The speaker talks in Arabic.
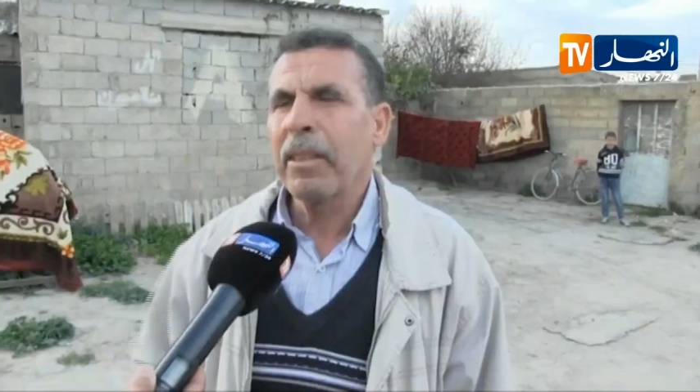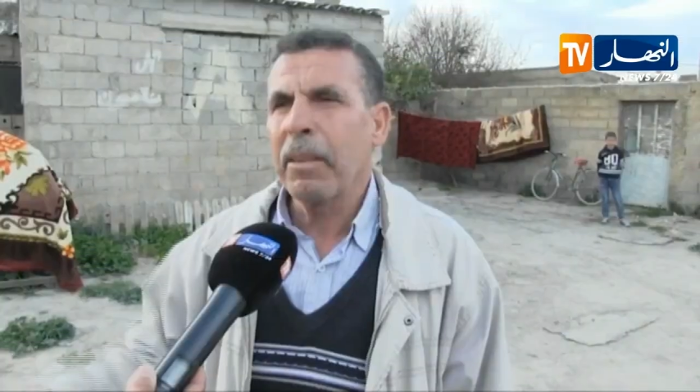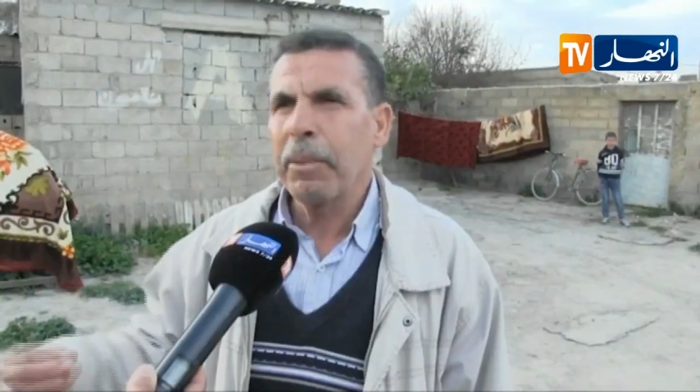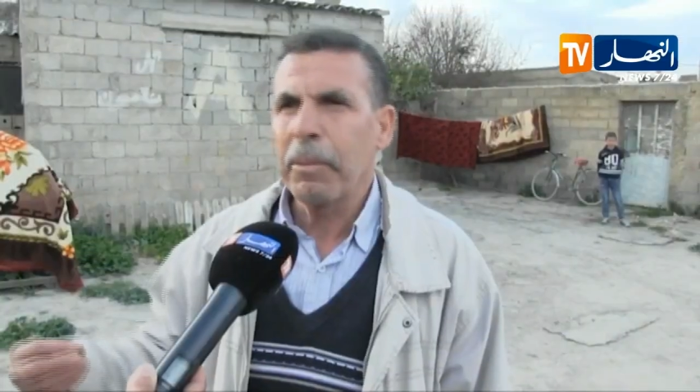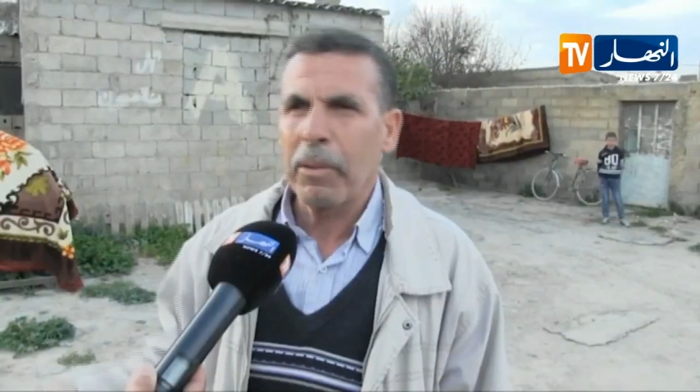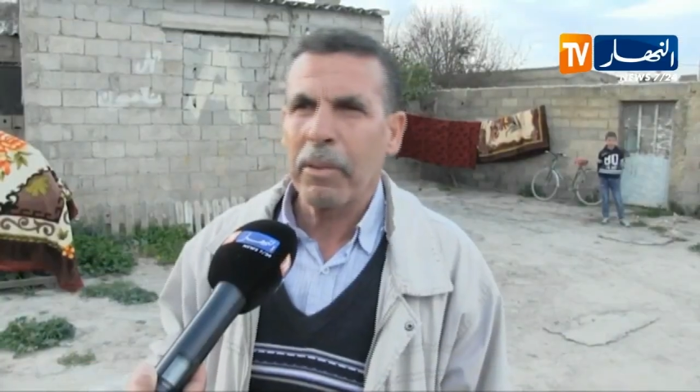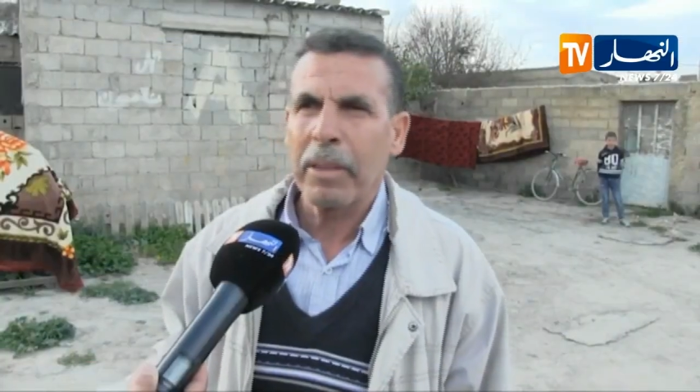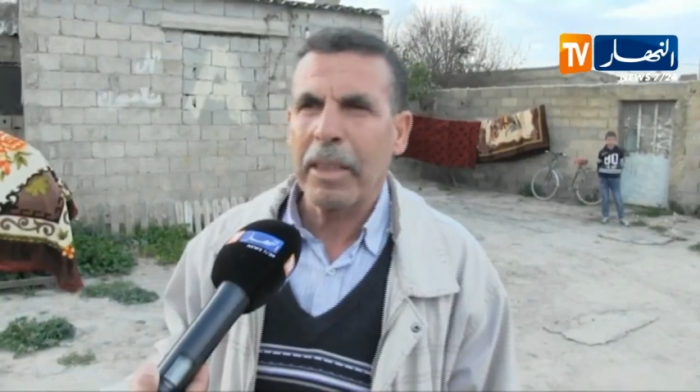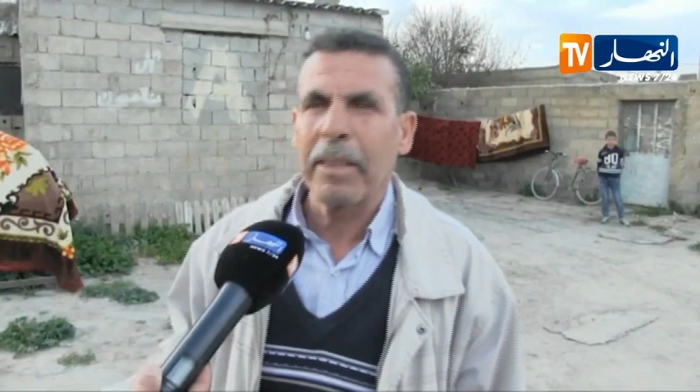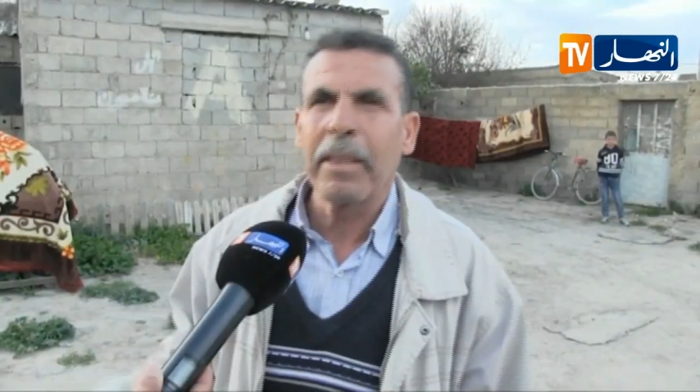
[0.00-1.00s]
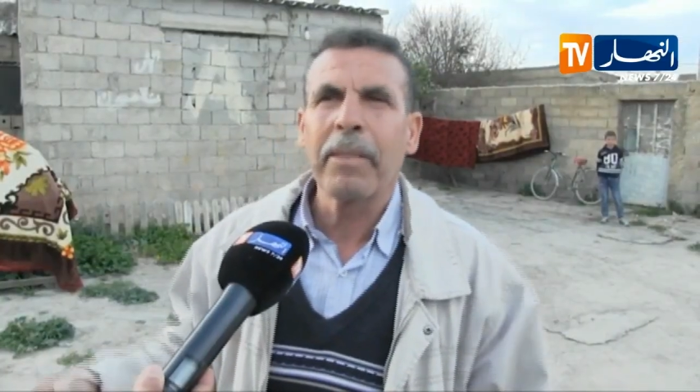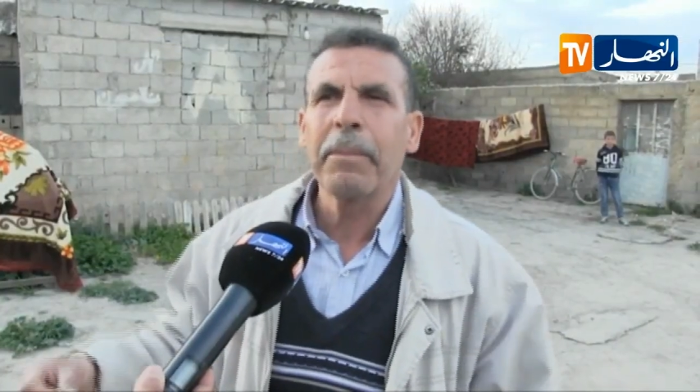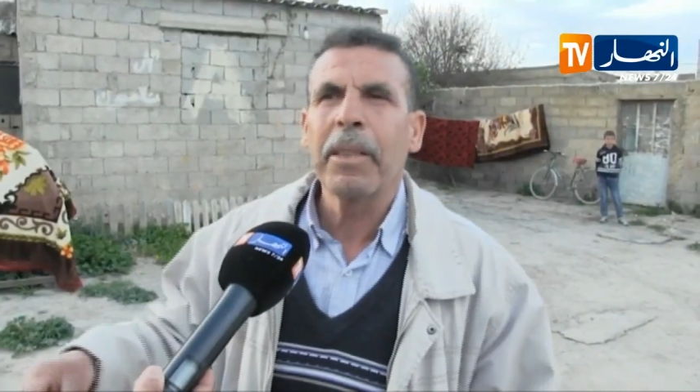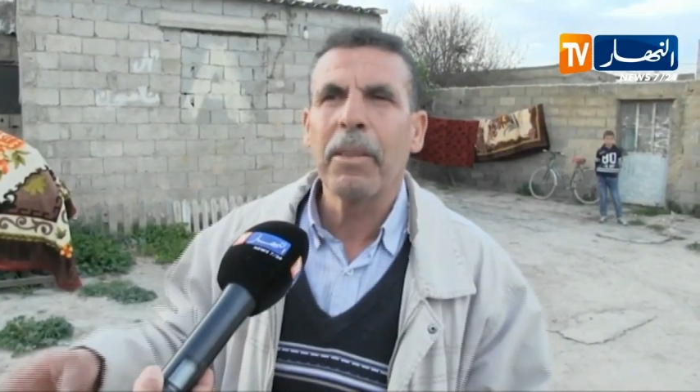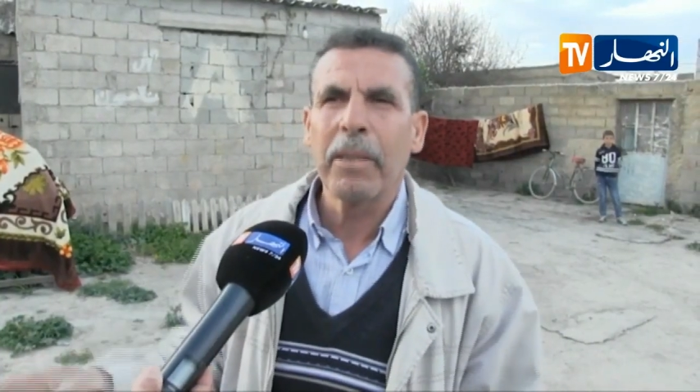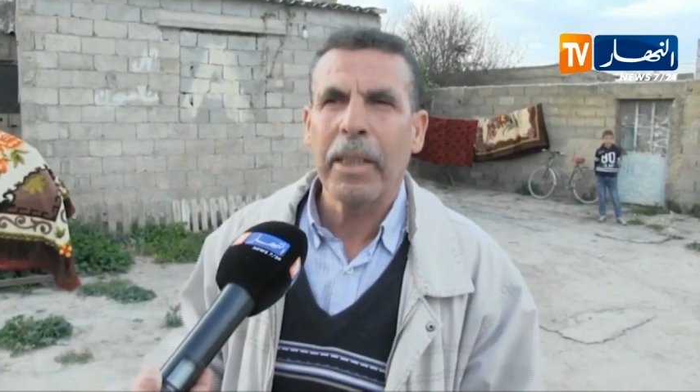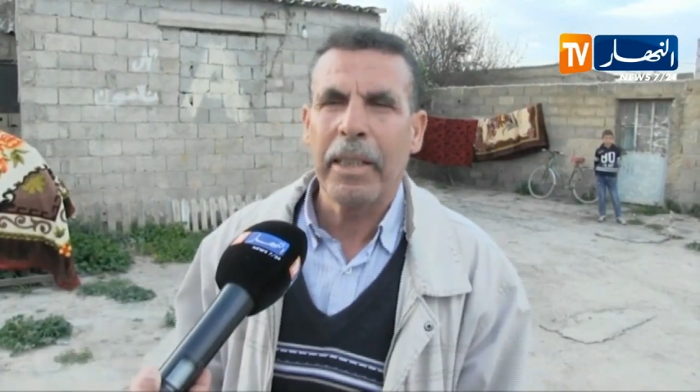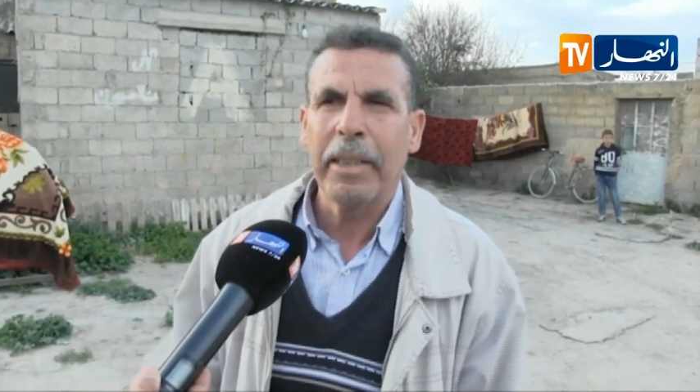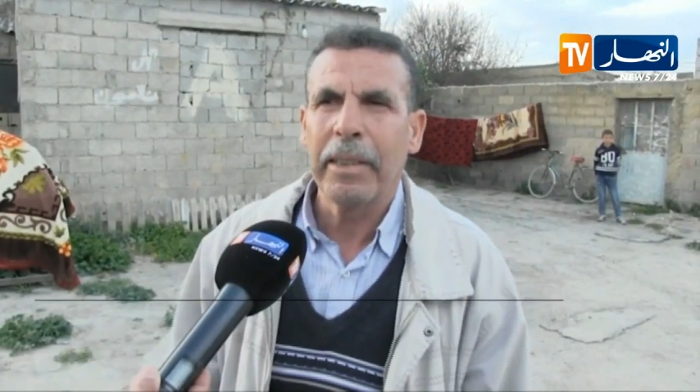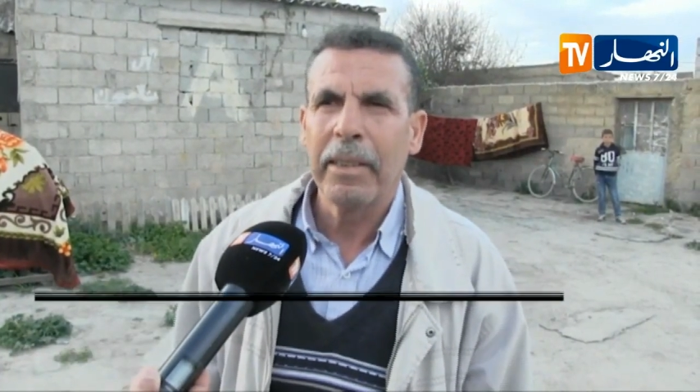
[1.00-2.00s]
نطلبوا من السلطات لازم يديروا لنا
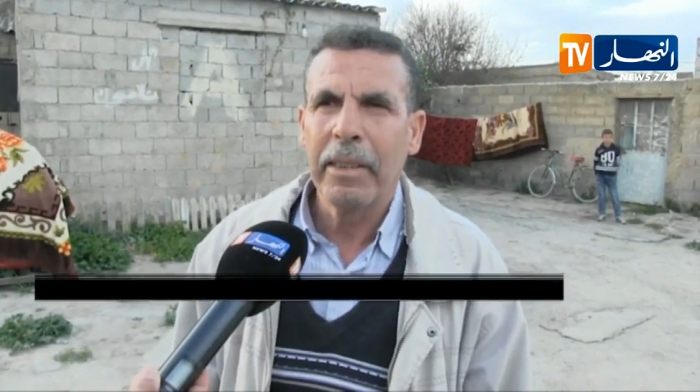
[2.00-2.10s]
الحل